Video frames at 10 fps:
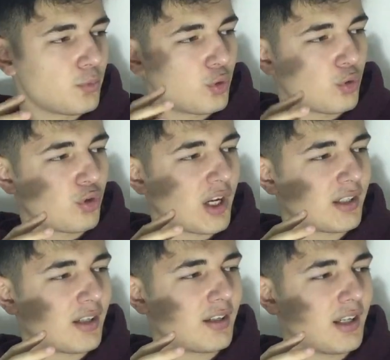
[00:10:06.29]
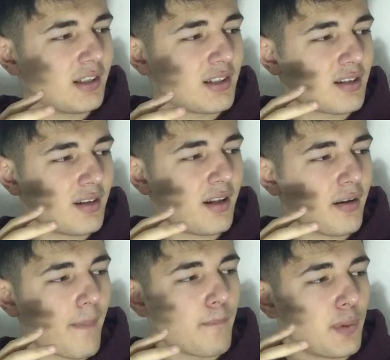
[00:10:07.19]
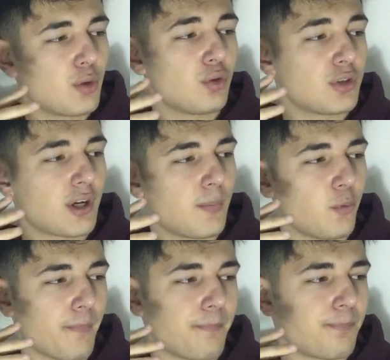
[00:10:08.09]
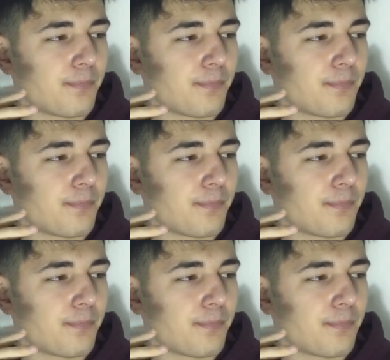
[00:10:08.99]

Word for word: Şu şarkıların etkisinden bir türlü çıkamıyorum.